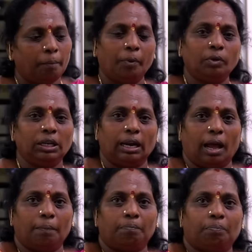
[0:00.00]

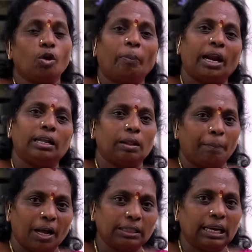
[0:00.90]
போட்டுக்கலாம் சூப்பரான இந்த
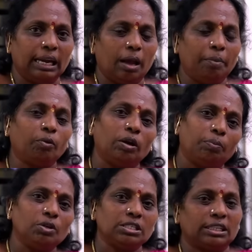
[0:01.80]
பாத்திரம் எல்லாமே
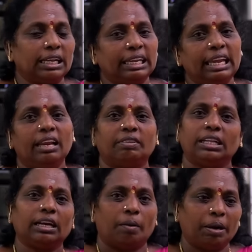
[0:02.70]
உங்களுக்கு பிடிச்சிருந்தா கீழே
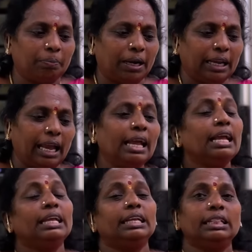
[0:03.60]
வந்து கமெண்ட் பண்ணுங்க
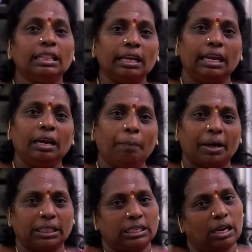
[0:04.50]
பண்ணுங்க இந்த ஏழு
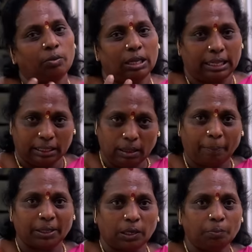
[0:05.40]
பாத்திரத்தில் உங்களுக்கு எந்த
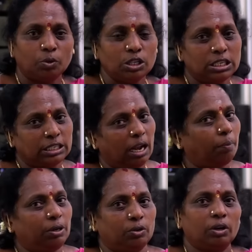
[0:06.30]
பாத்திரம் பிடிச்சிருக்கு
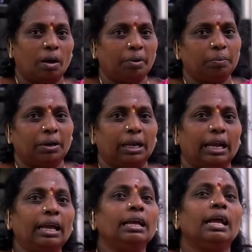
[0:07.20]
அப்படின்னு கமெண்ட்
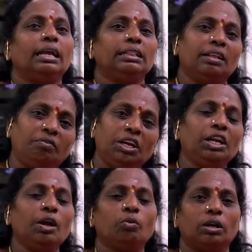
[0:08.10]
பண்ணுங்க இந்த
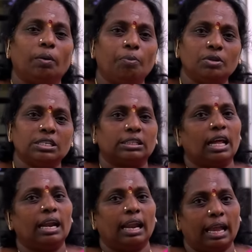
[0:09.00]
வீடியோ உங்களுக்கு
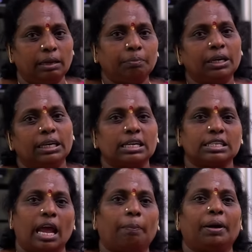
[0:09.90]
பிடிச்சிருந்தா லைக் பண்ணுங்க
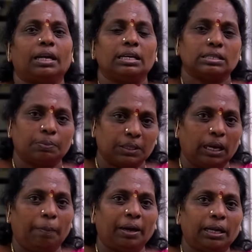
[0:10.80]
ஷேர் பண்ணுங்க
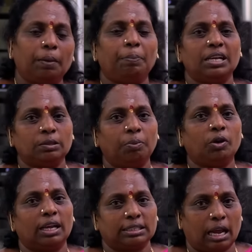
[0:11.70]
சப்ஸ்கிரைப் பண்ணுங்க
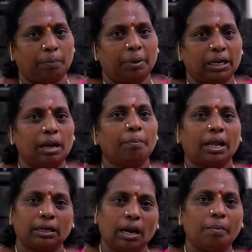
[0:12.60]
பேஸ்புக்கில் ஷேர் பண்ணுங்க
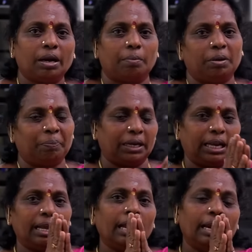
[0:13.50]
மறக்காம கமெண்ட்
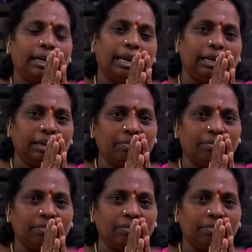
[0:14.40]
பண்ணுங்க நன்றி